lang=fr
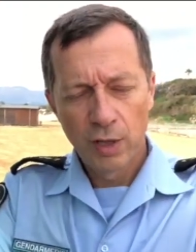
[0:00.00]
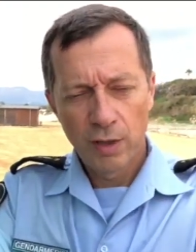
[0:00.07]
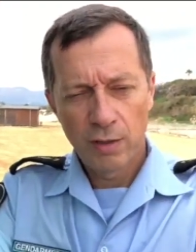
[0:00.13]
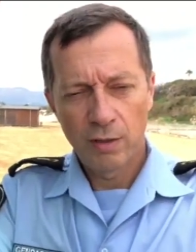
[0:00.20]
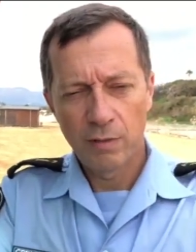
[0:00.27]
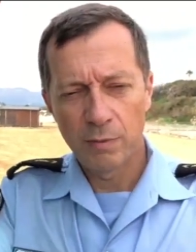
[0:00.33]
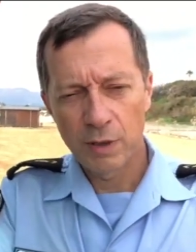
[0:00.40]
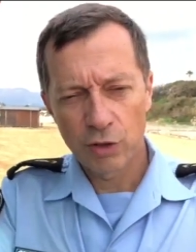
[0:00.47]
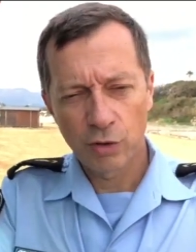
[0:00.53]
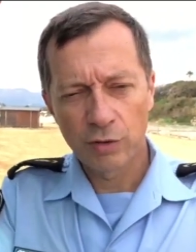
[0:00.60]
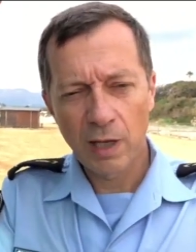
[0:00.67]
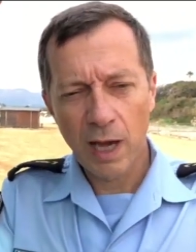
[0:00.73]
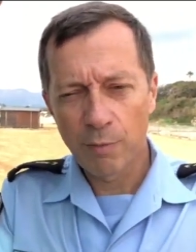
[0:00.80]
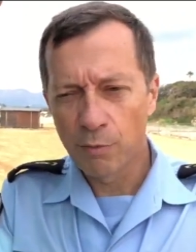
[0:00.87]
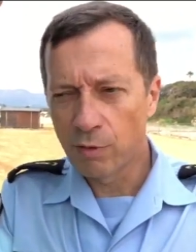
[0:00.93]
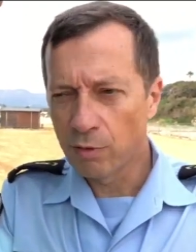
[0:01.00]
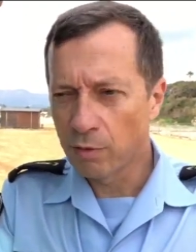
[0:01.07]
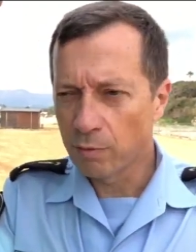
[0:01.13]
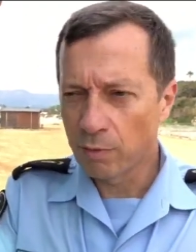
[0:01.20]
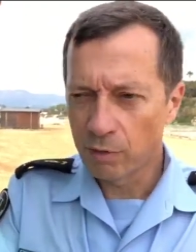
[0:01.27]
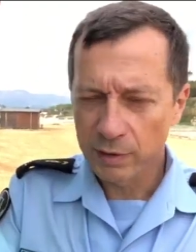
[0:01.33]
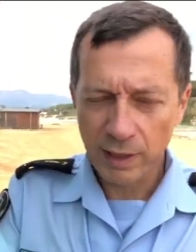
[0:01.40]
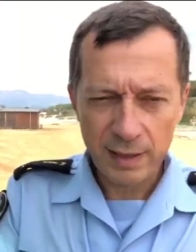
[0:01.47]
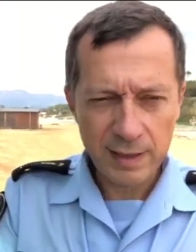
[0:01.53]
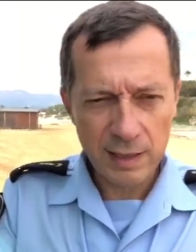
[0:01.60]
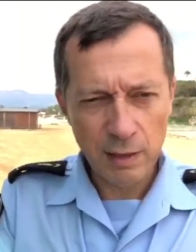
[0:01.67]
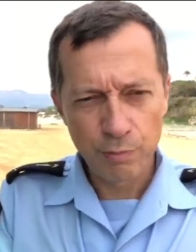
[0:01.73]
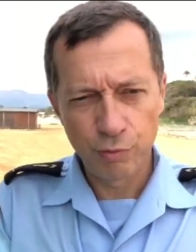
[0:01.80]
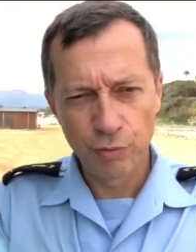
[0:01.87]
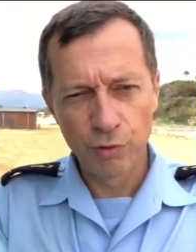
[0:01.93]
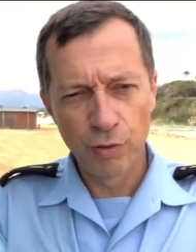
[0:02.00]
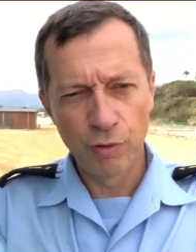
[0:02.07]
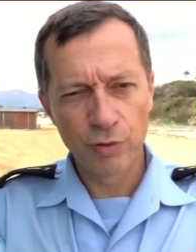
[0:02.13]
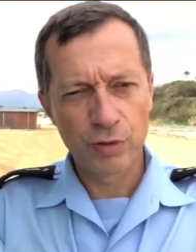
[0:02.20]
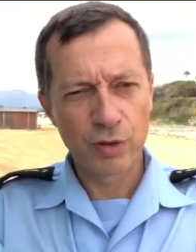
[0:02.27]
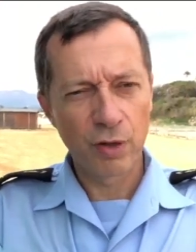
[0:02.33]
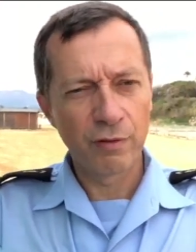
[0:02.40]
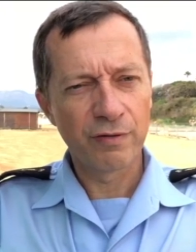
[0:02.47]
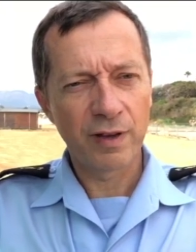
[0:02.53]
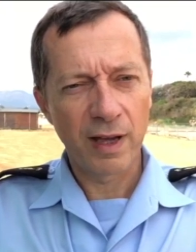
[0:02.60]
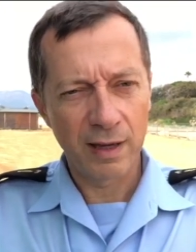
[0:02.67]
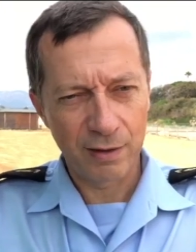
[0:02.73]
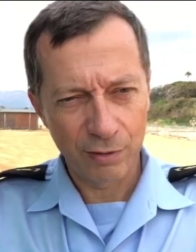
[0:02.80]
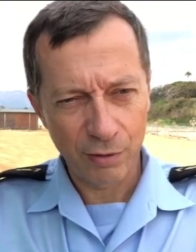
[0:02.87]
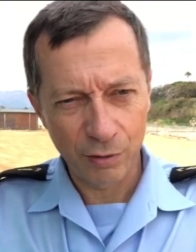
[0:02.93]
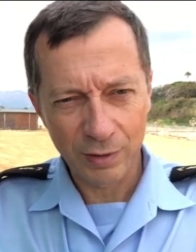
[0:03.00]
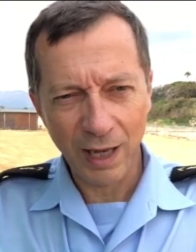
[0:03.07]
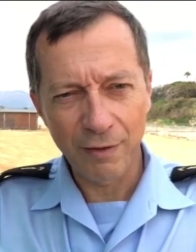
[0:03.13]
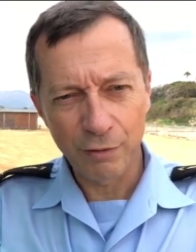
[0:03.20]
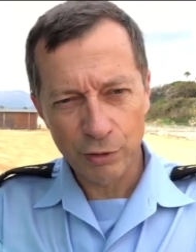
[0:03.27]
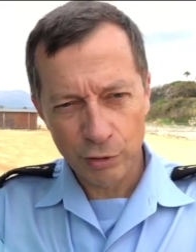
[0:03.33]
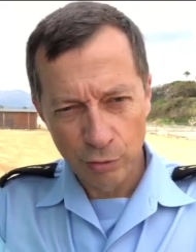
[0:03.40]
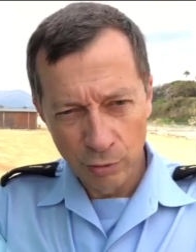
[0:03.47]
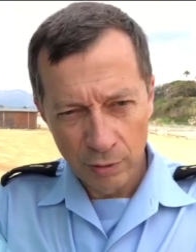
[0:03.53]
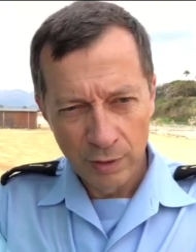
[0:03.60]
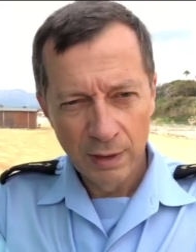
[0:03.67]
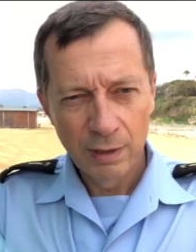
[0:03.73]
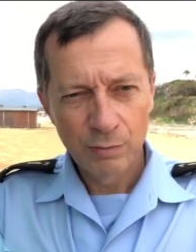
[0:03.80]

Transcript: euh, mes gendarmes ont, dressé plus de 120 contraventions